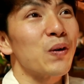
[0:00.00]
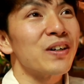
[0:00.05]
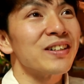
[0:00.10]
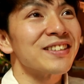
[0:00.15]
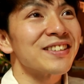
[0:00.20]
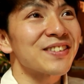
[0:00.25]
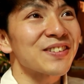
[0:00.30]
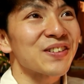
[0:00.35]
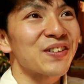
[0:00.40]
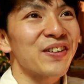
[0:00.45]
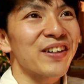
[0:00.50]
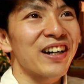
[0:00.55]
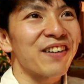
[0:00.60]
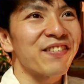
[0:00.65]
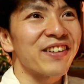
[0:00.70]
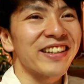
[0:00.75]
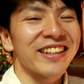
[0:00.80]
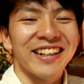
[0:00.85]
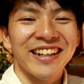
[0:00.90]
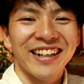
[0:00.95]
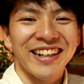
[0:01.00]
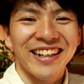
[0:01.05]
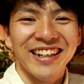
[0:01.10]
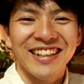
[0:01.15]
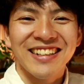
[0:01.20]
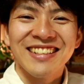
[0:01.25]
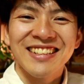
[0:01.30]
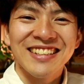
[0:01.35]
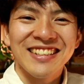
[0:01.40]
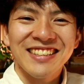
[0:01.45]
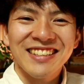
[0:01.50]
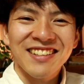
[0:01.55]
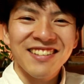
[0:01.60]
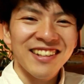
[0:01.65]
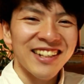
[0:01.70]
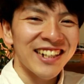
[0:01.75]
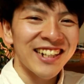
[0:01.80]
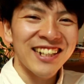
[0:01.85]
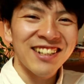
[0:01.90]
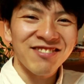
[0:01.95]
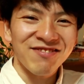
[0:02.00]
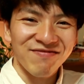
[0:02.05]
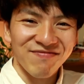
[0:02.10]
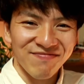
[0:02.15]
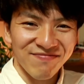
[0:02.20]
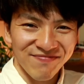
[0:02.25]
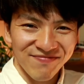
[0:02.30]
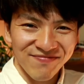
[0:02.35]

おお、すごい雨だ。さよなら。